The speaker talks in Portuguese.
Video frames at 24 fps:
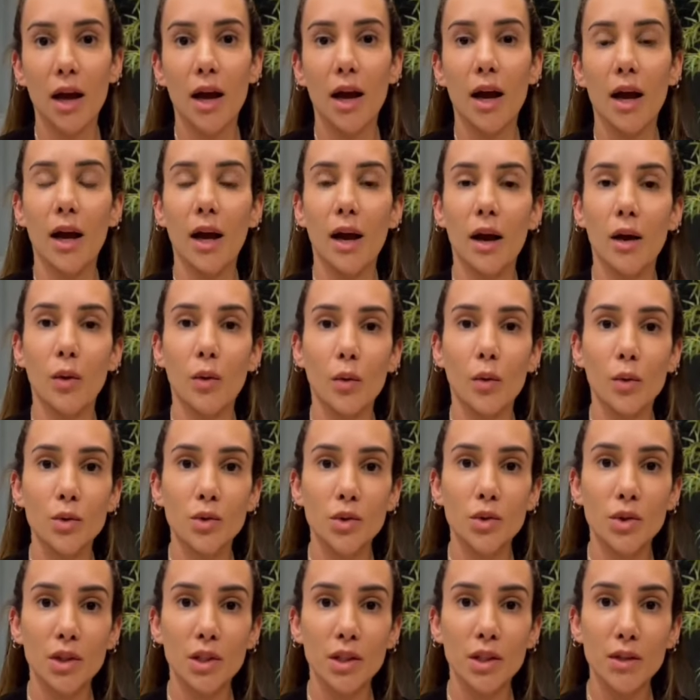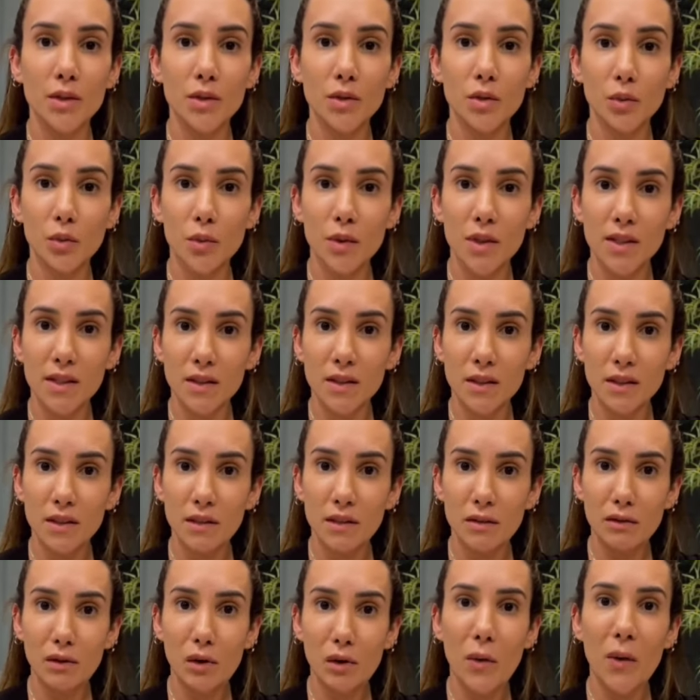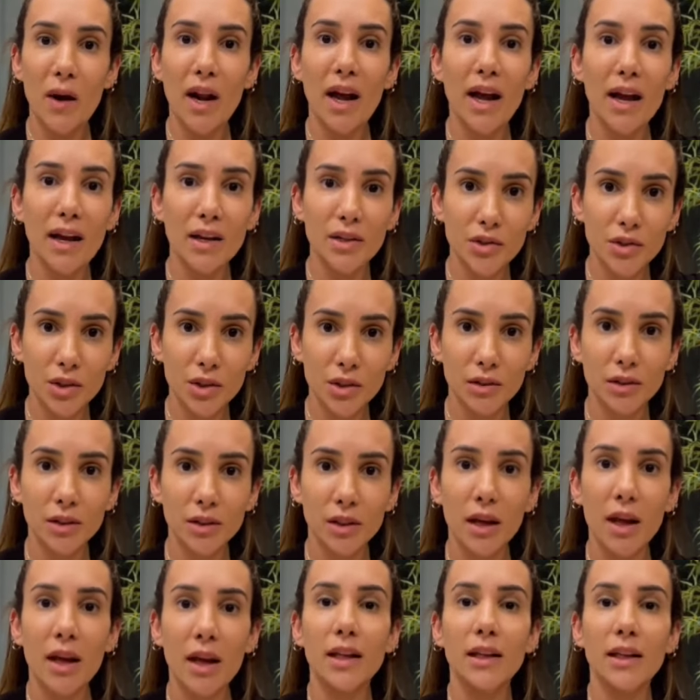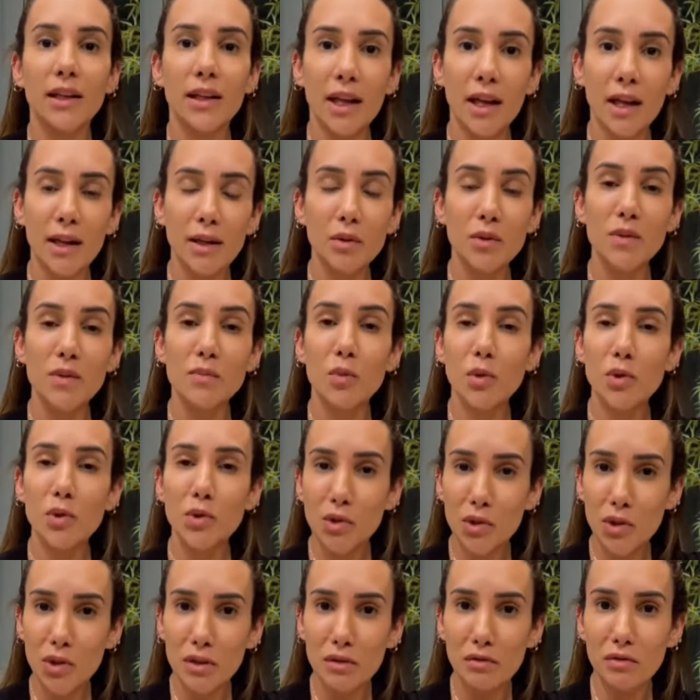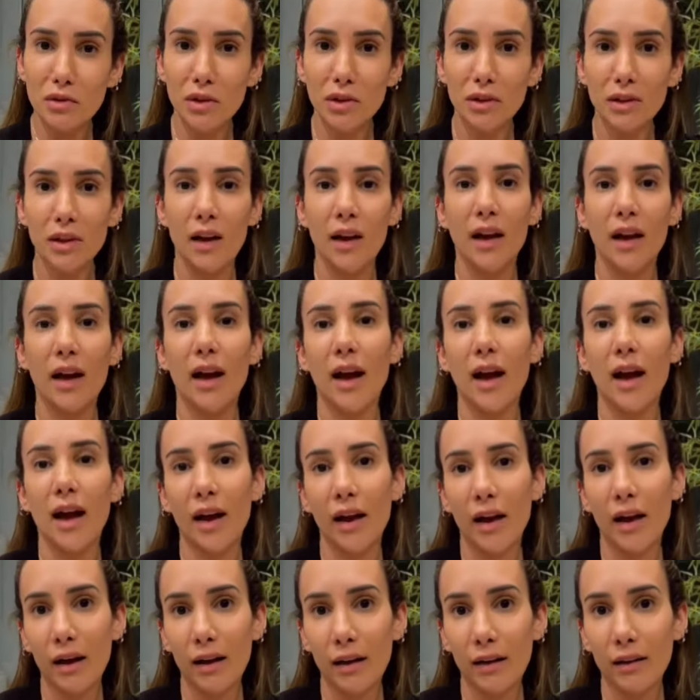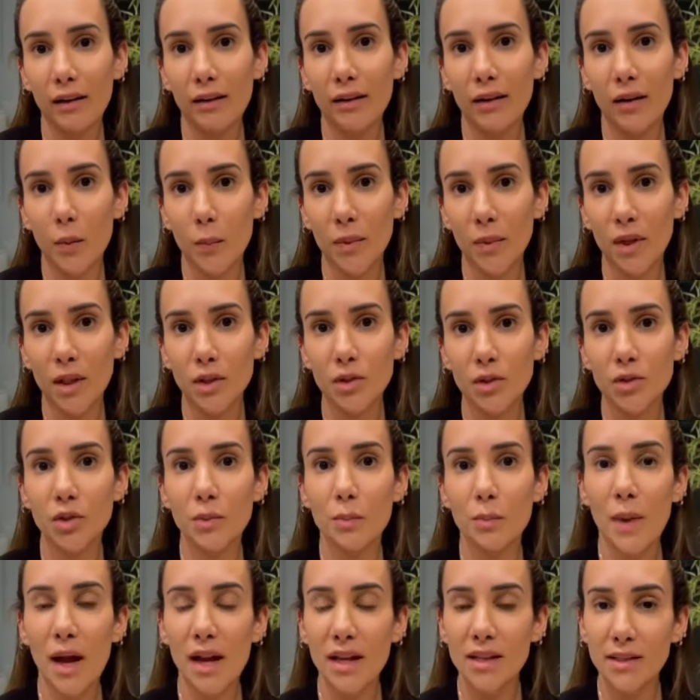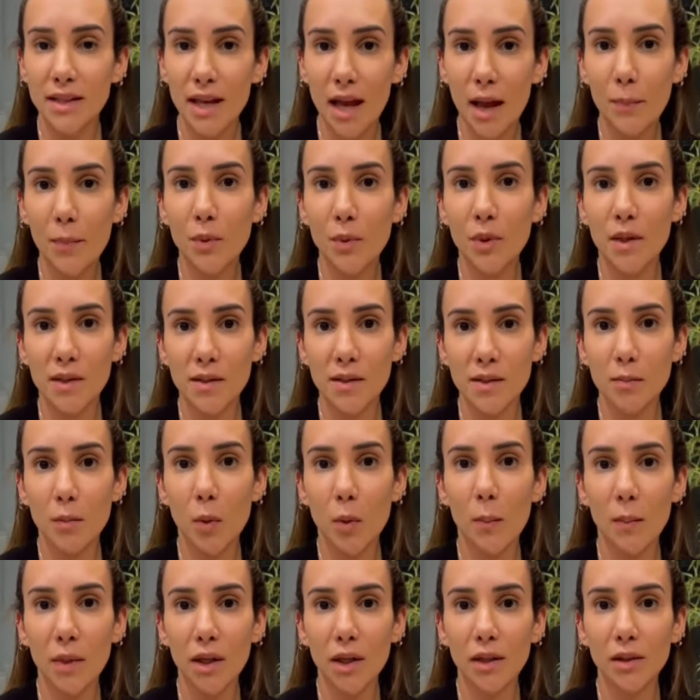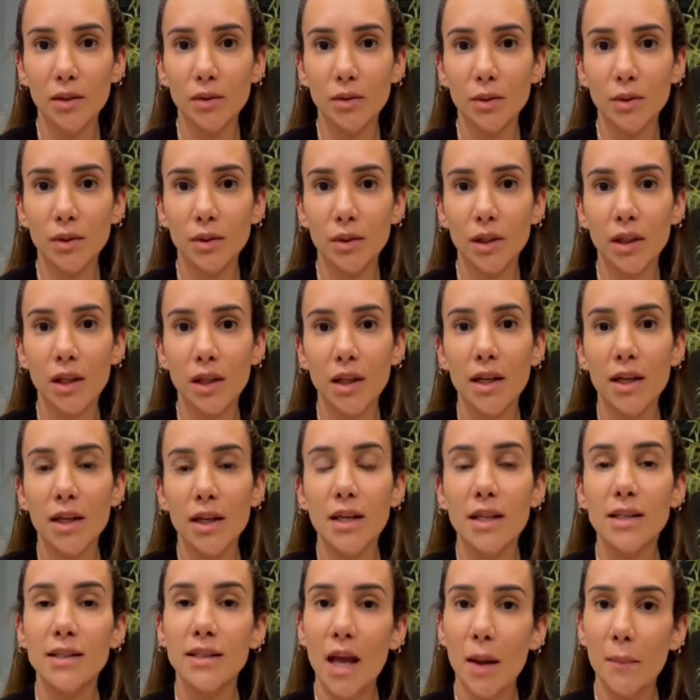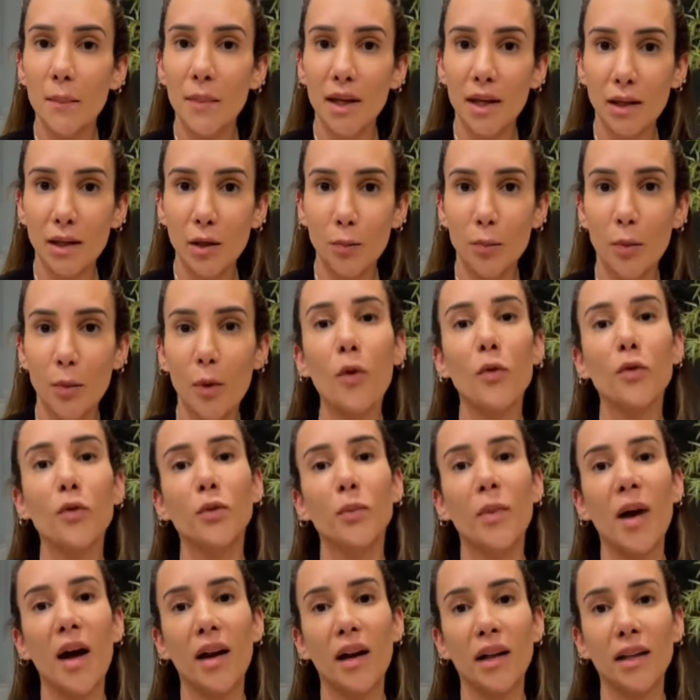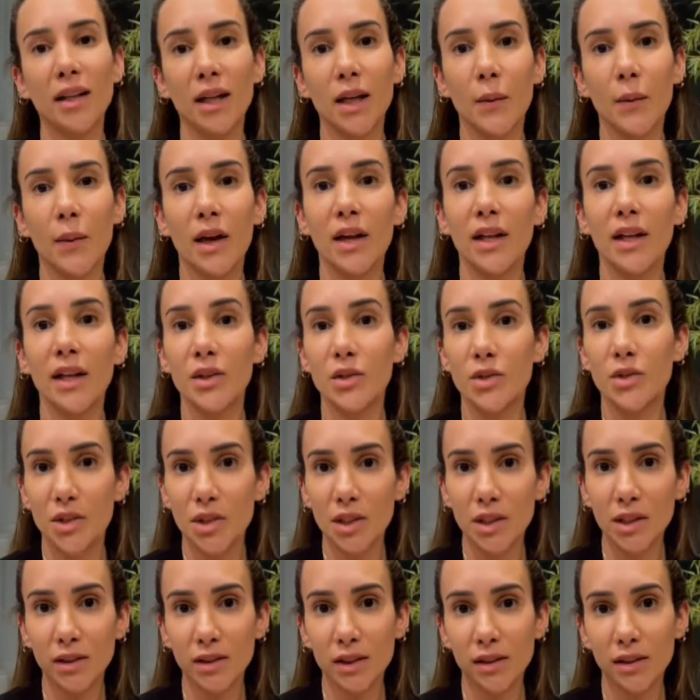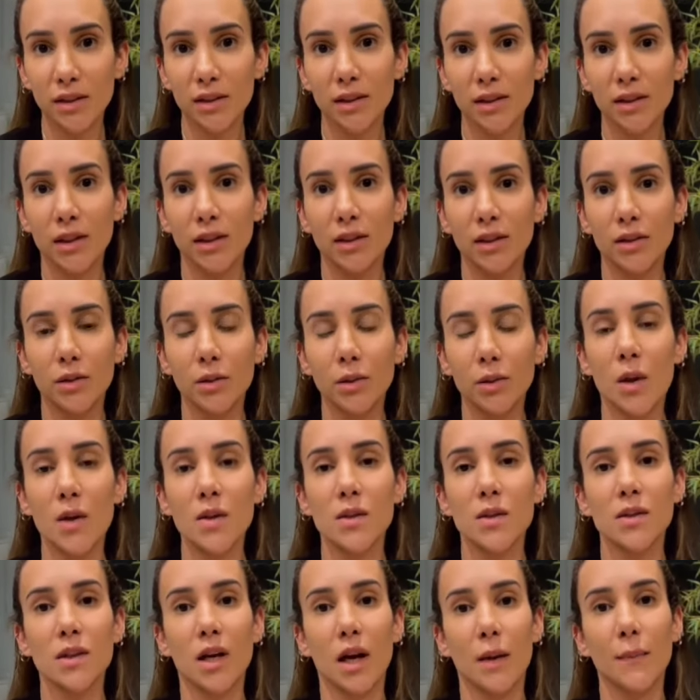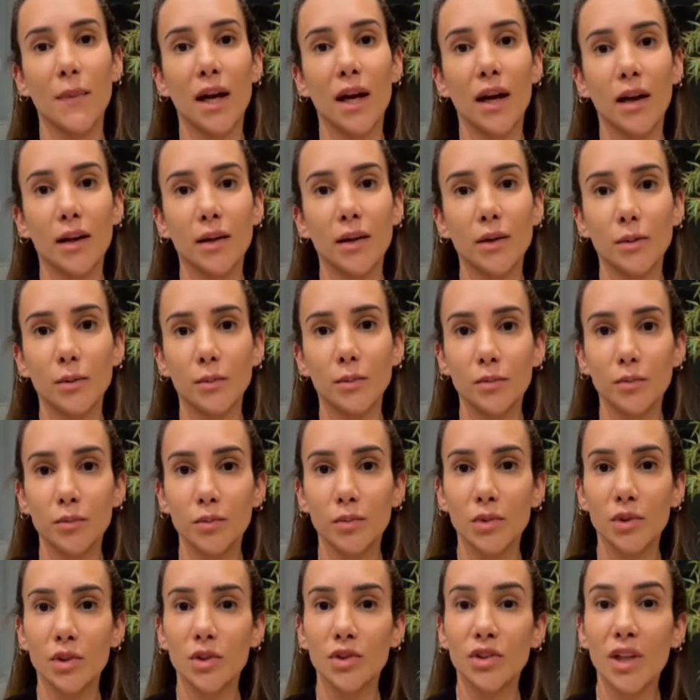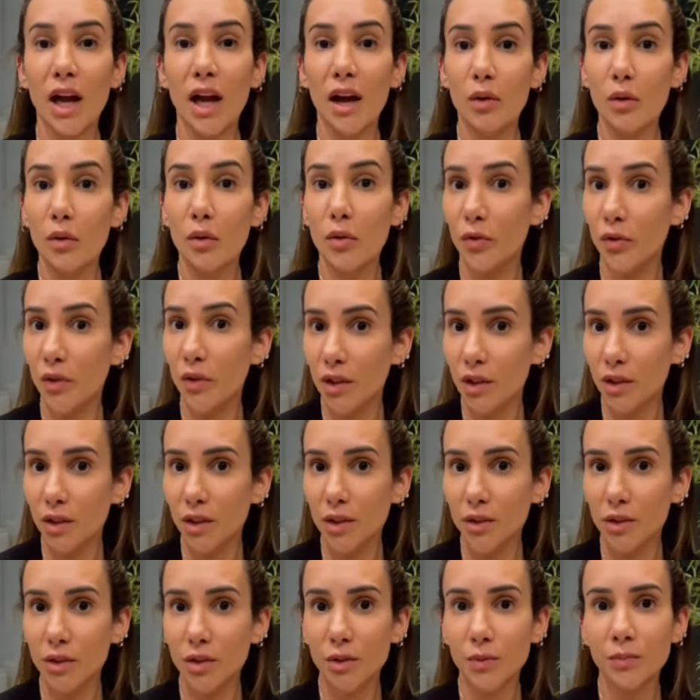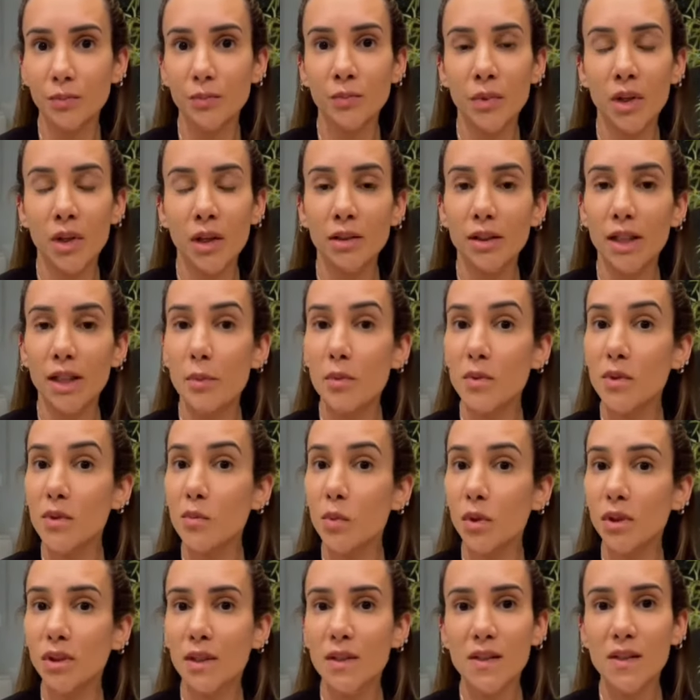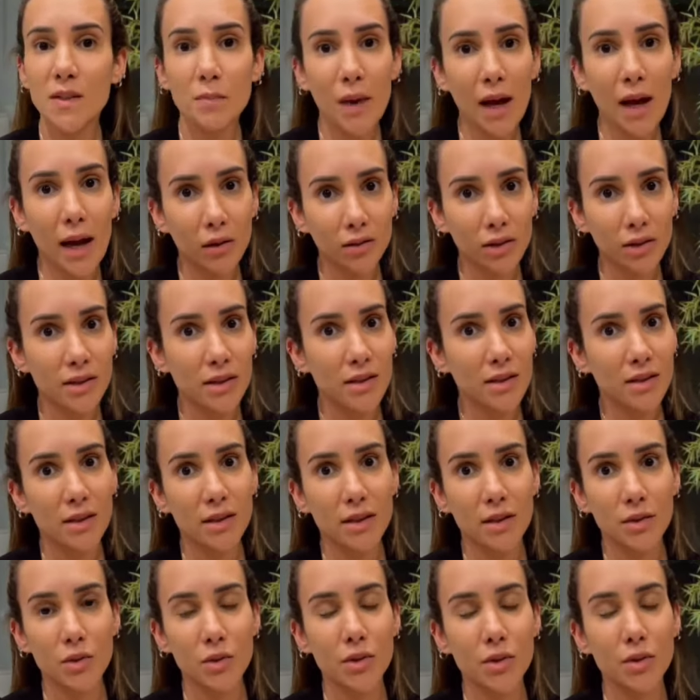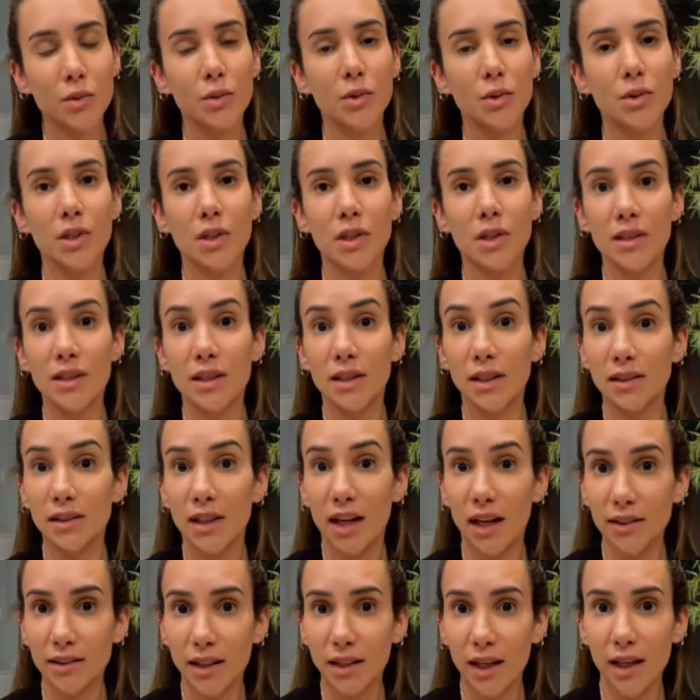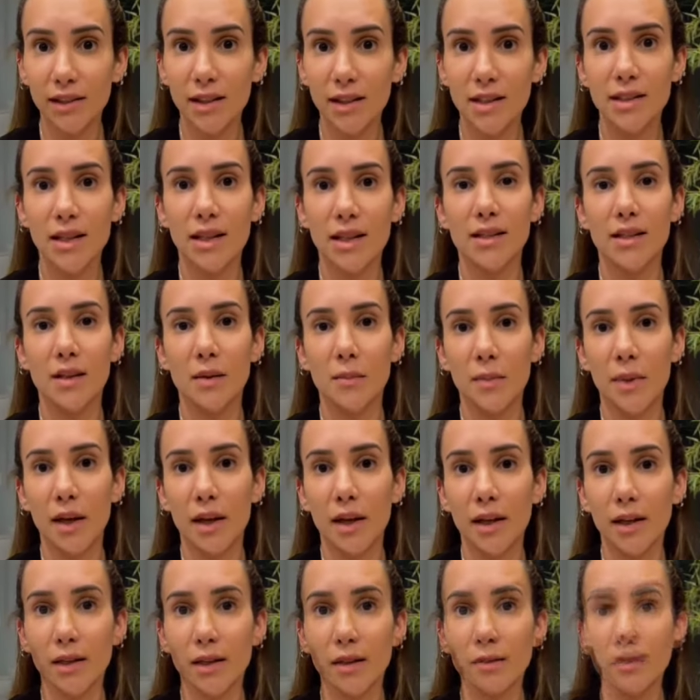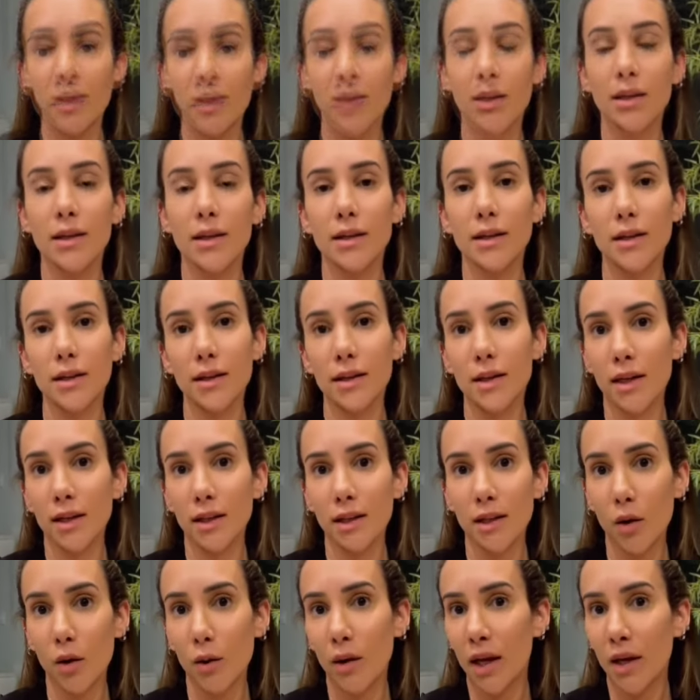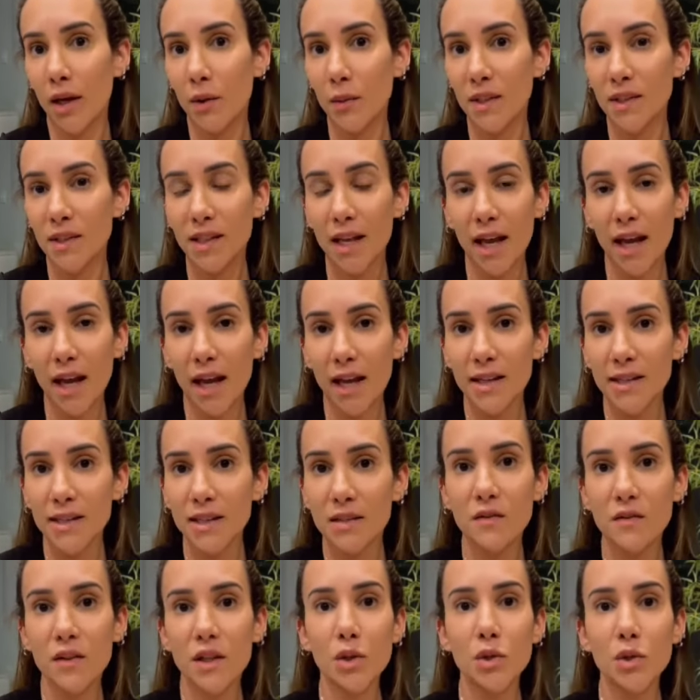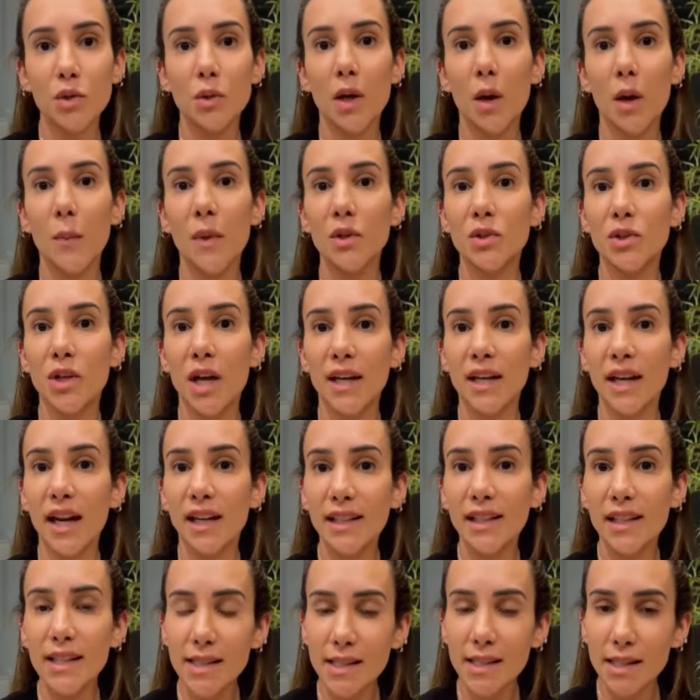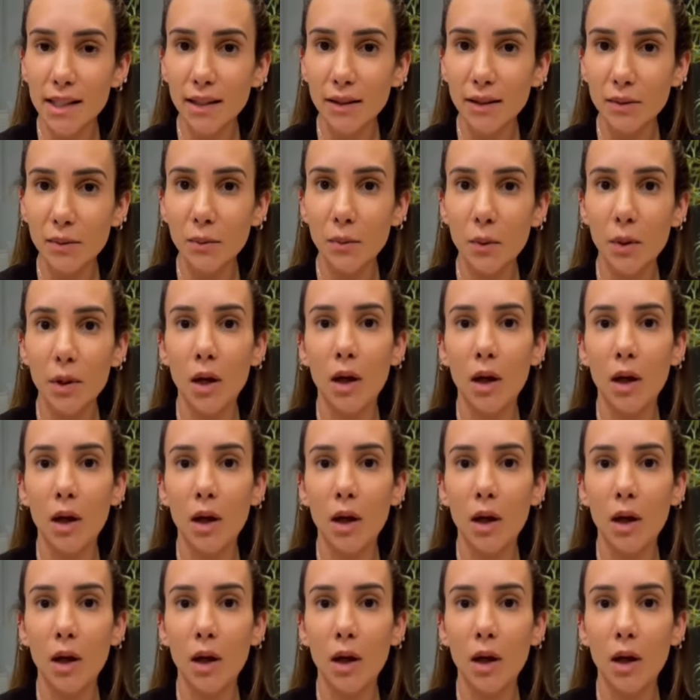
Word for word: aonde isso nos encoraja, né, nos motiva a realmente passar por esse momento e saber que o povo do Maranhão acredita no nosso trabalho, está confiante. Temos muitas pautas a serem discutidas, a serem tratadas na Assembleia. E aqui eu quero encerrar esse vídeo realmente agradecendo